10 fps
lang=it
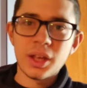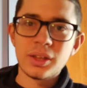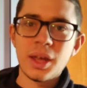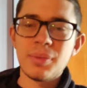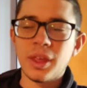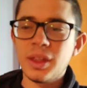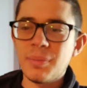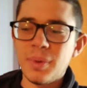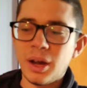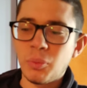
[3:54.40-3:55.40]
de- si
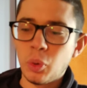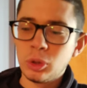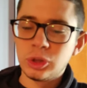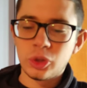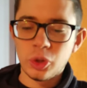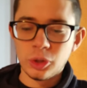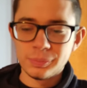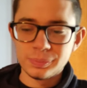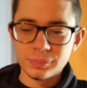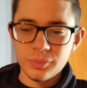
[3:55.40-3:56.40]
debba
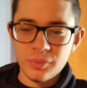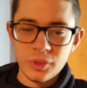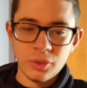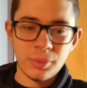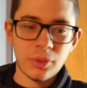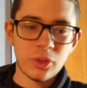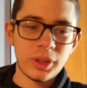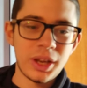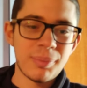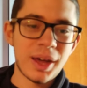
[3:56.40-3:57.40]
molto, come posso
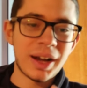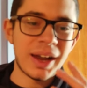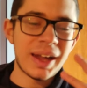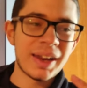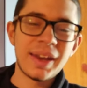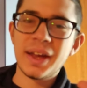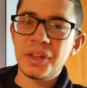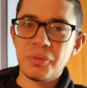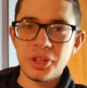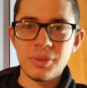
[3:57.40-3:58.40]
dire, parlare in
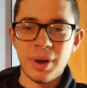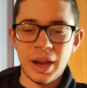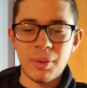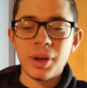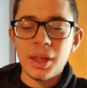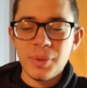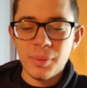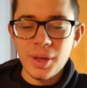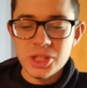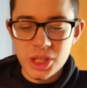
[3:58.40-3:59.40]
negativo di Dybala, perché i
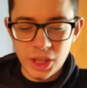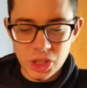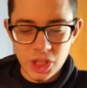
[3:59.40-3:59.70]
big match li ha